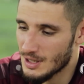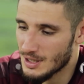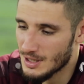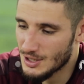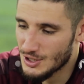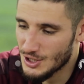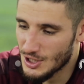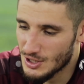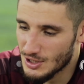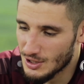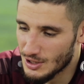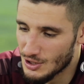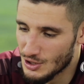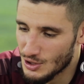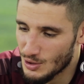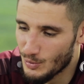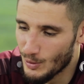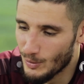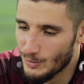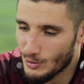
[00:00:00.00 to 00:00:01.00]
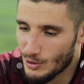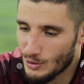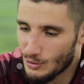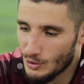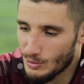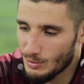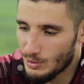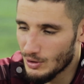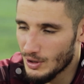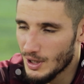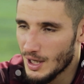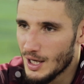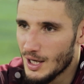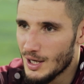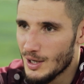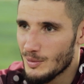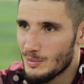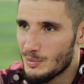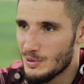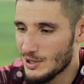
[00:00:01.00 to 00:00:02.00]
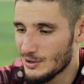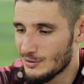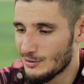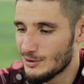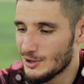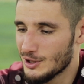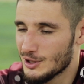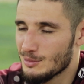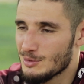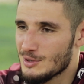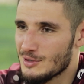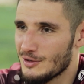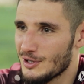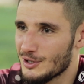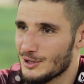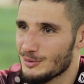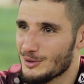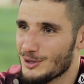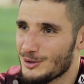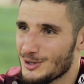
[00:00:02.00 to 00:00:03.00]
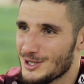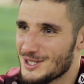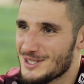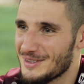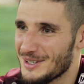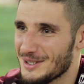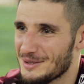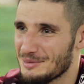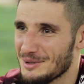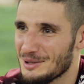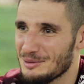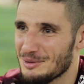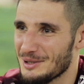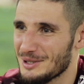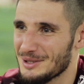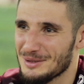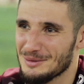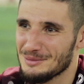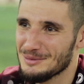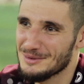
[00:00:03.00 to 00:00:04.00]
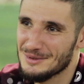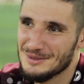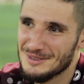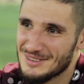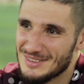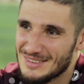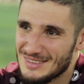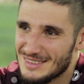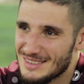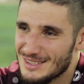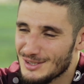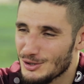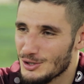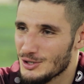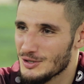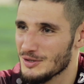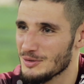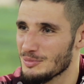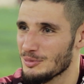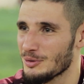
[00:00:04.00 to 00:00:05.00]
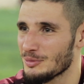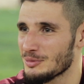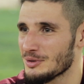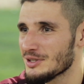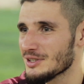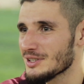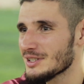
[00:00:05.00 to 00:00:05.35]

если честно, даже не помню, какой был перед вот этим цветом, какой цвет был, поэтому сложно вспомнить.